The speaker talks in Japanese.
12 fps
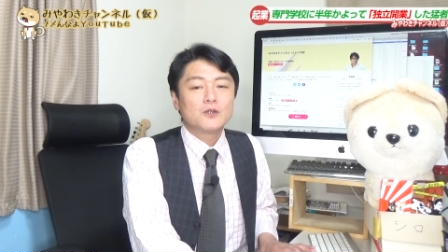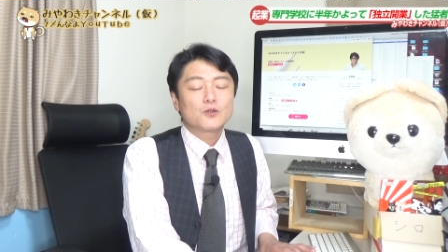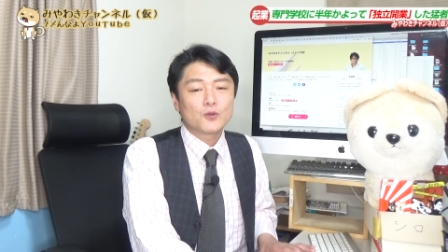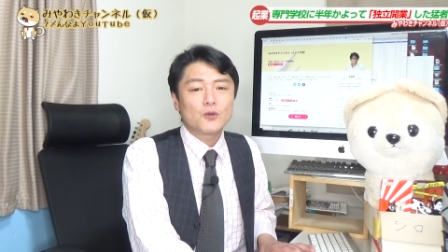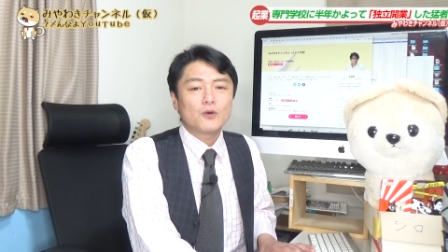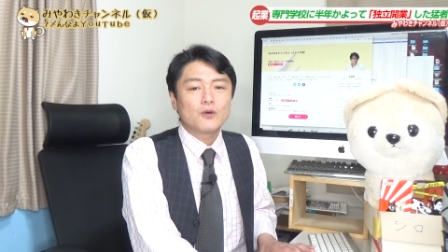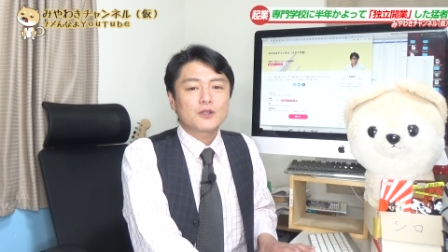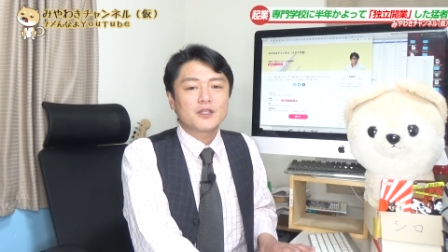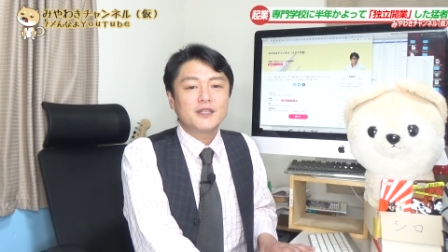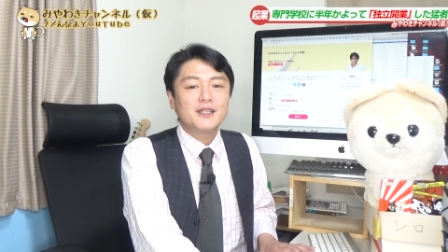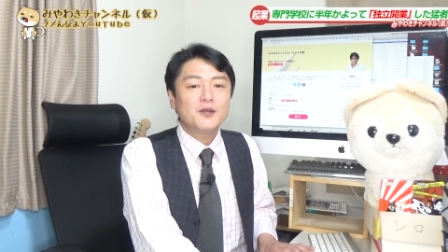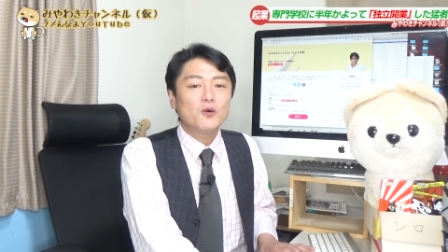その
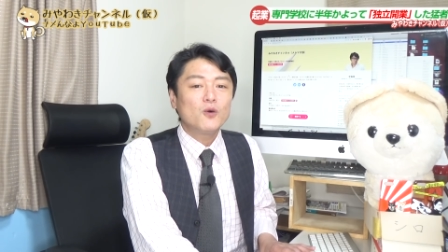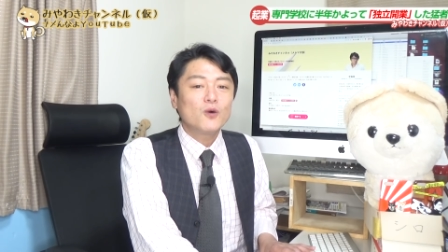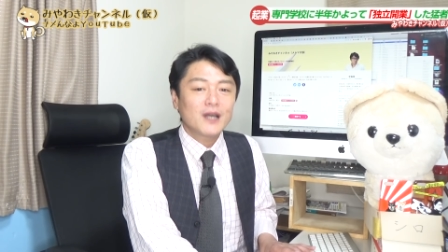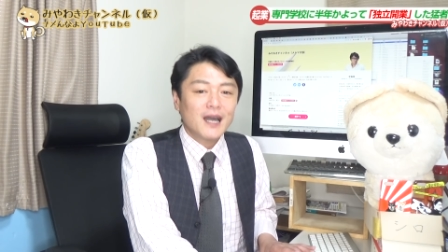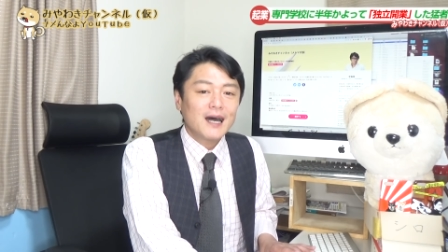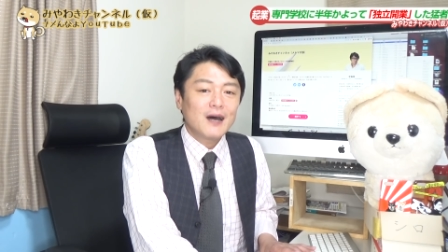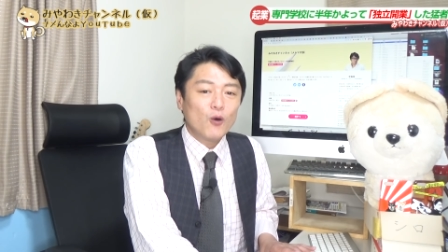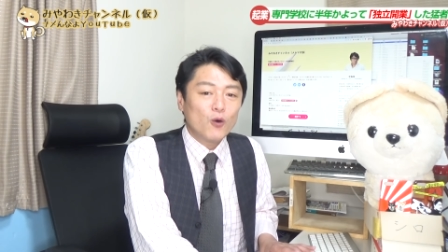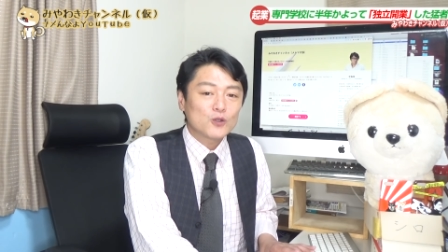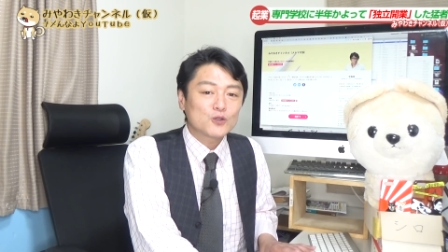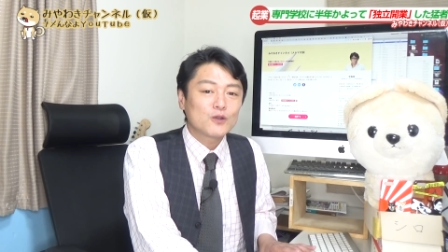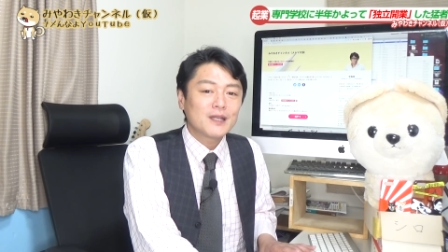起業家を
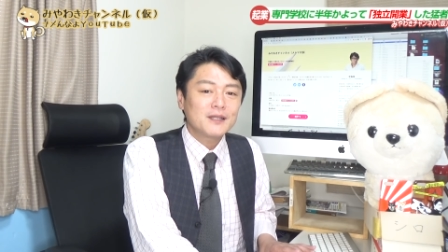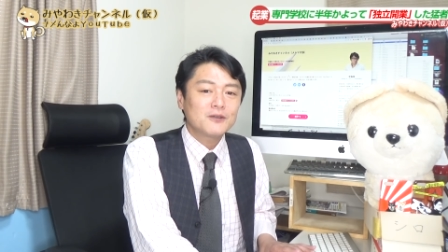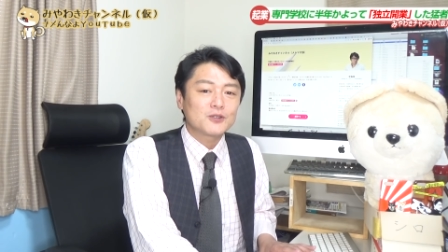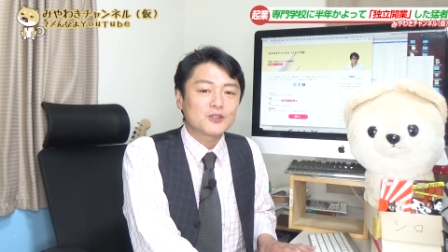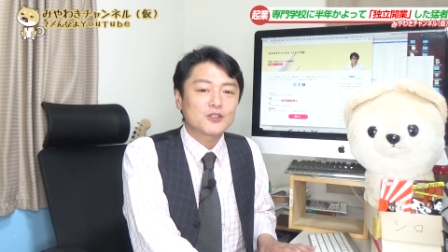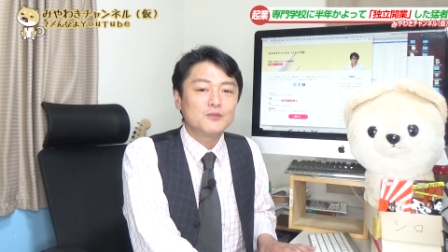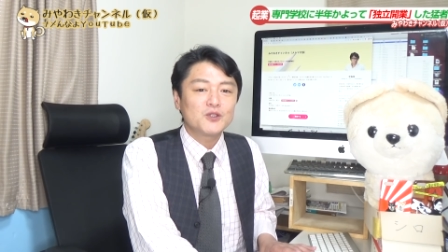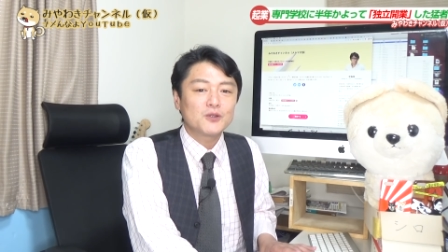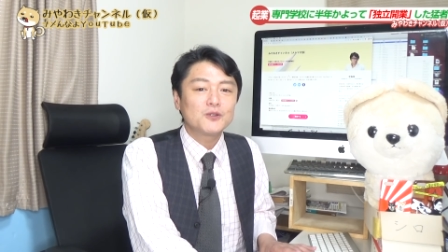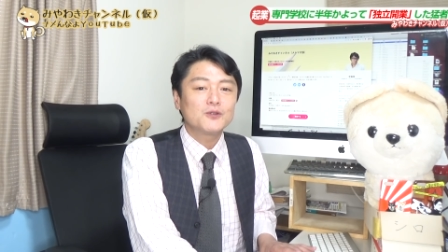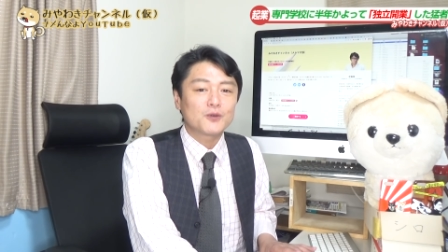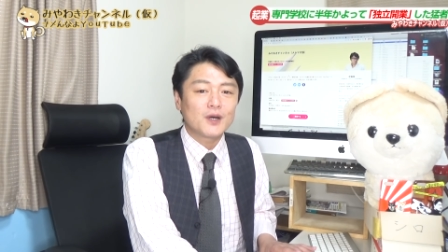育てる仕組み
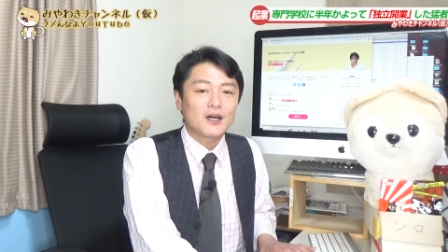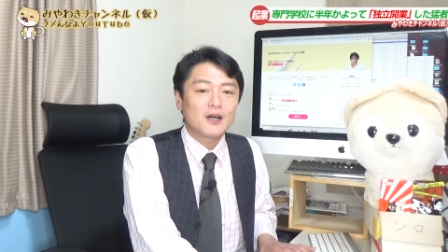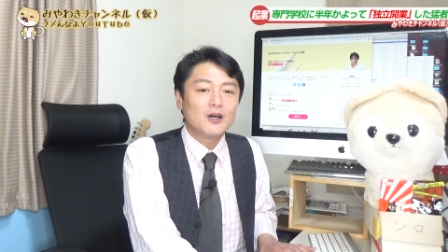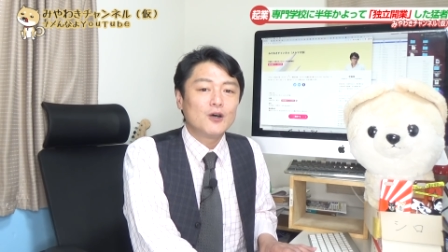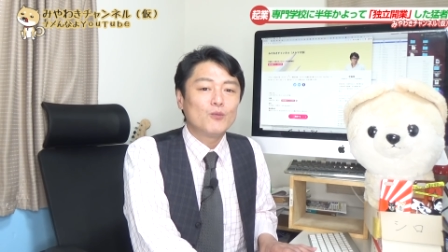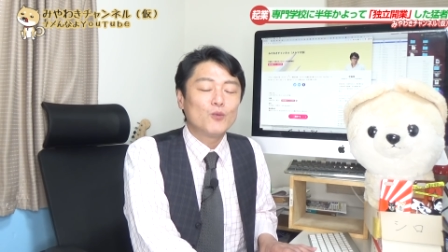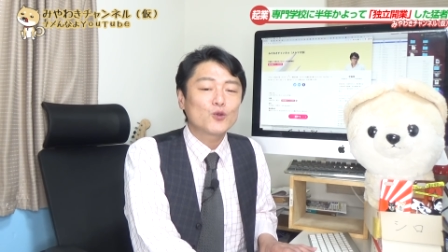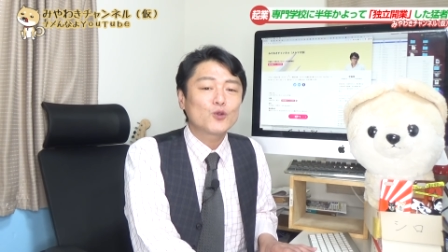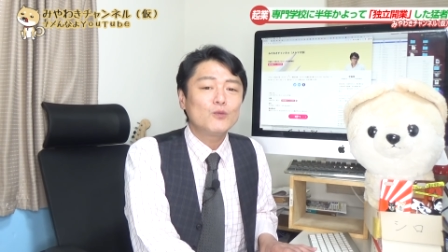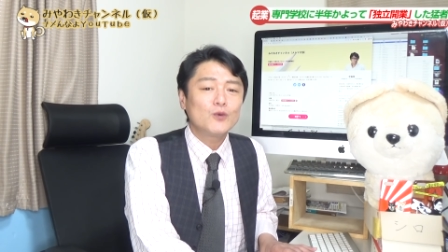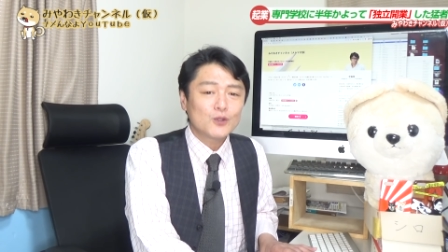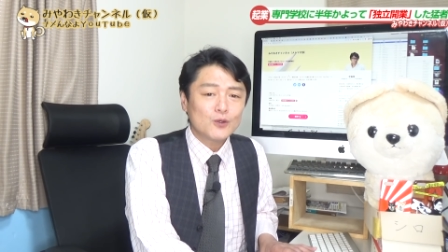というのはも
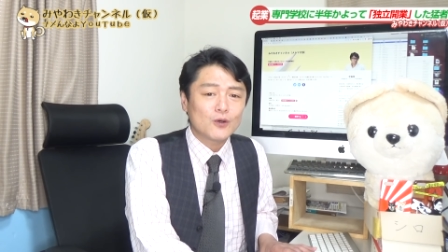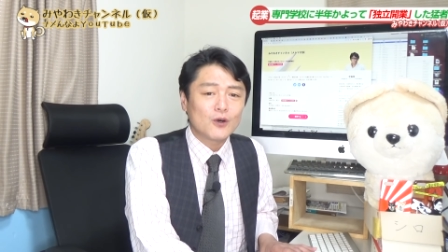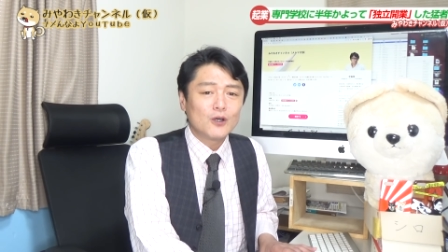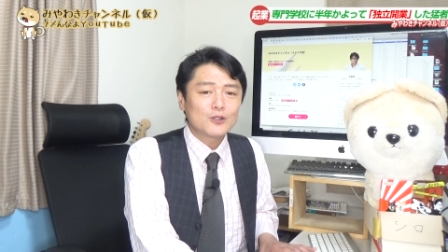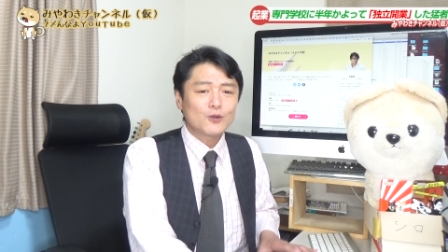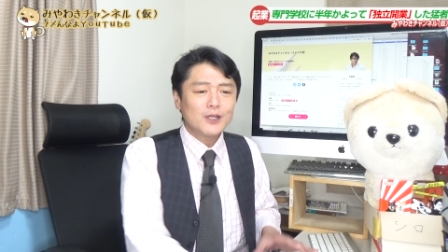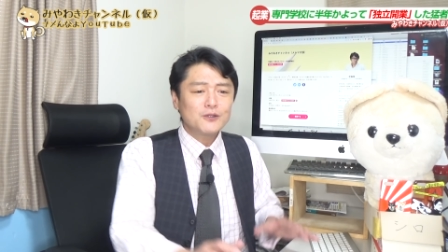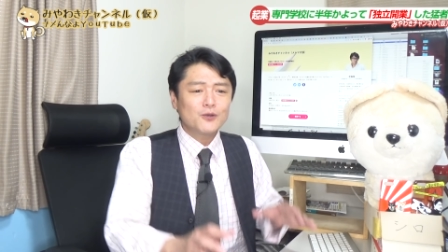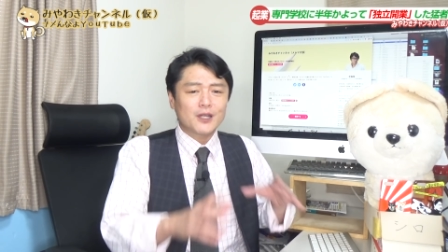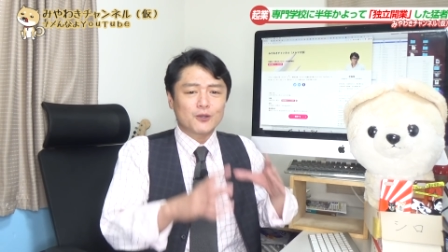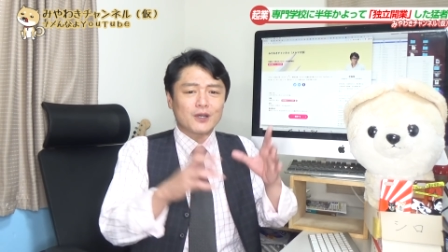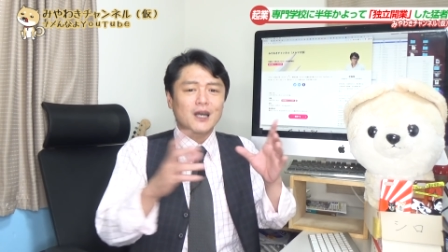ともとそれぞ
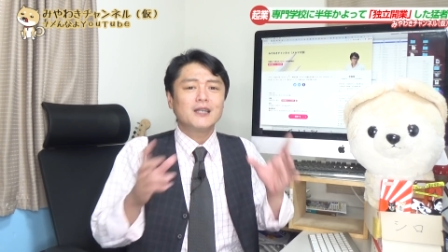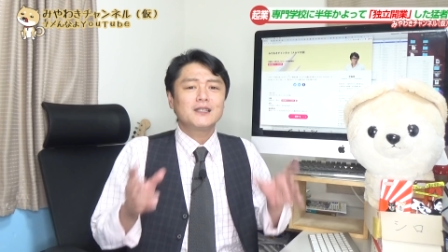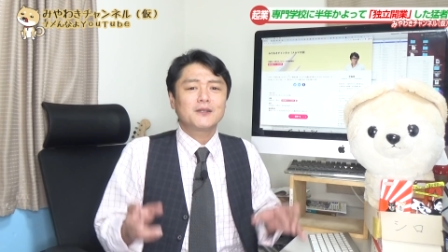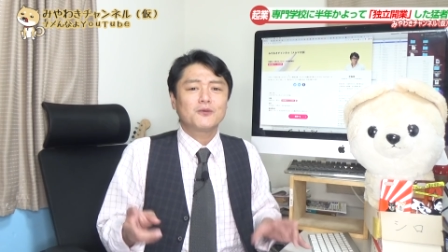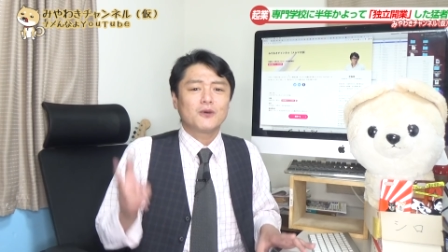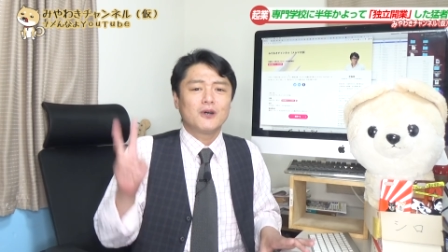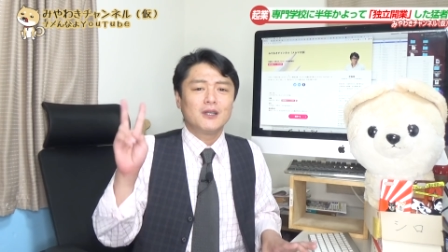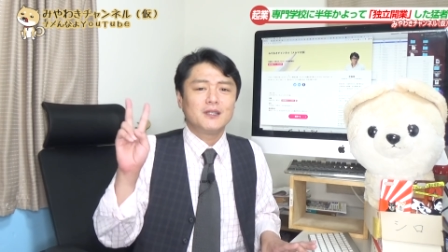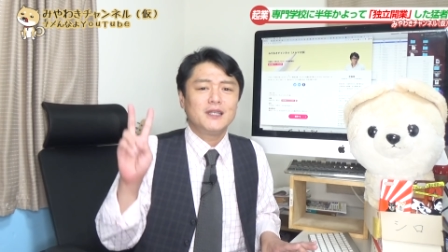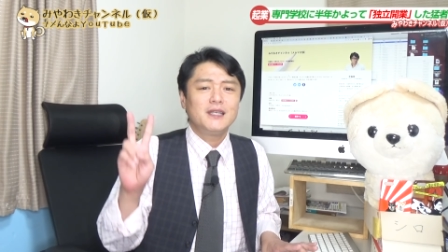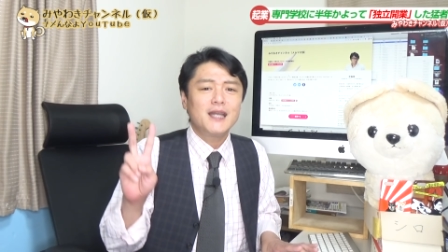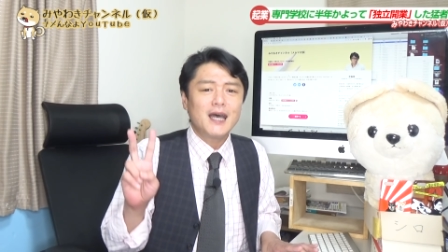れの会社の
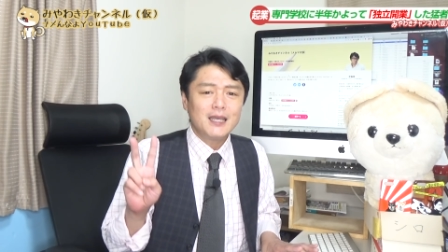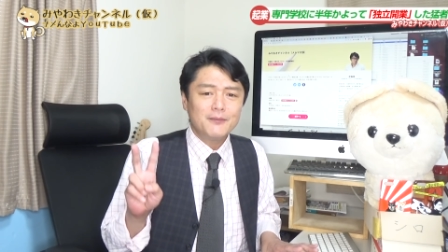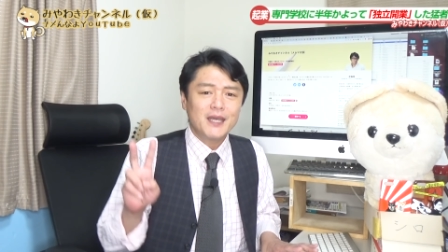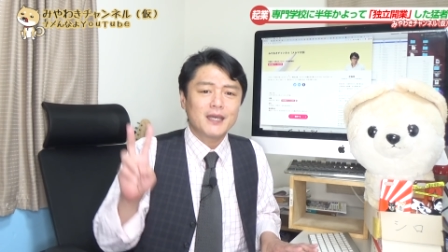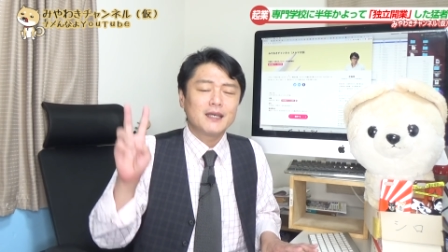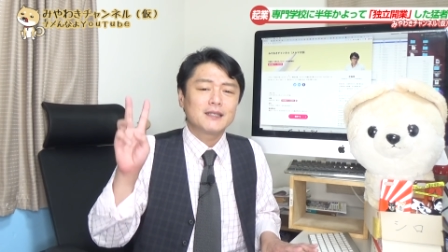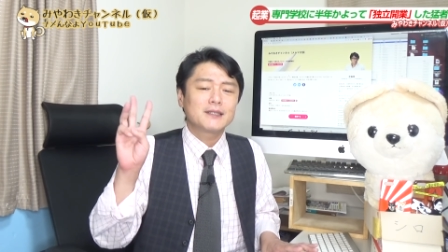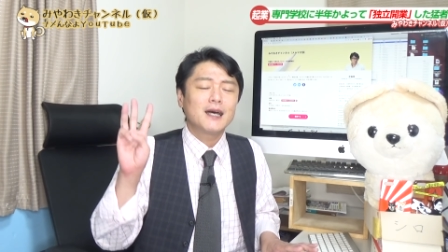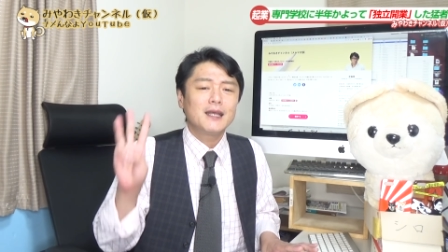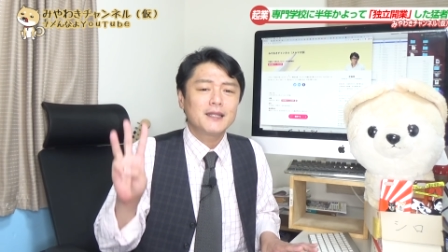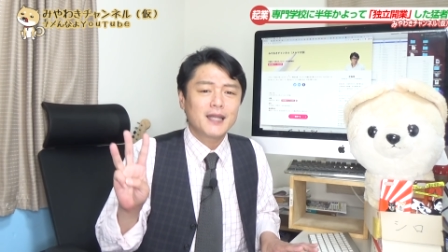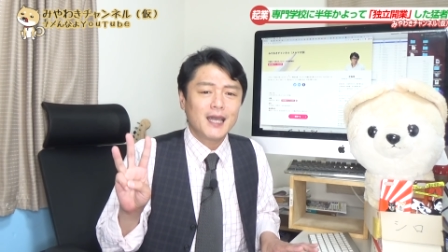2代目
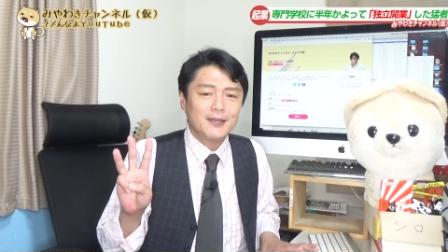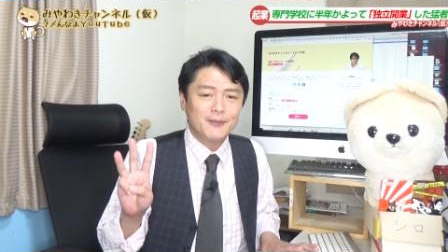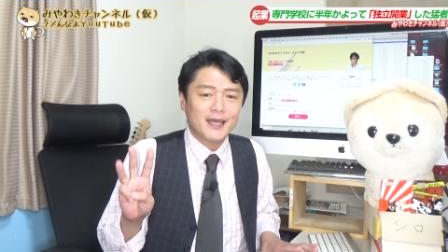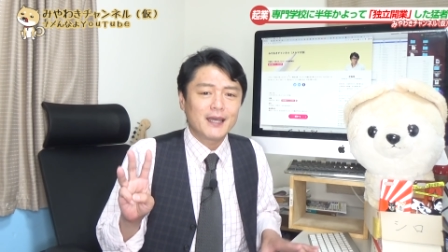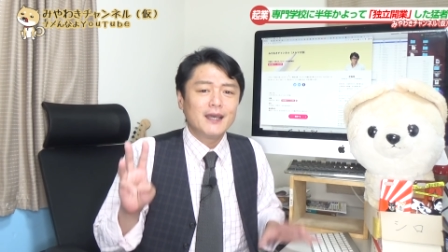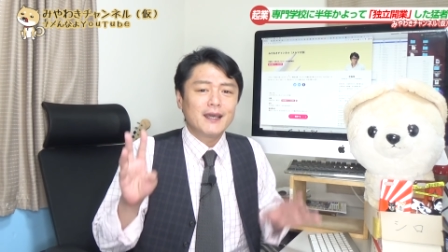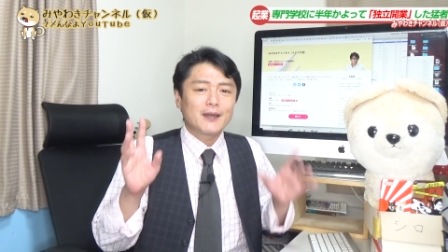3代目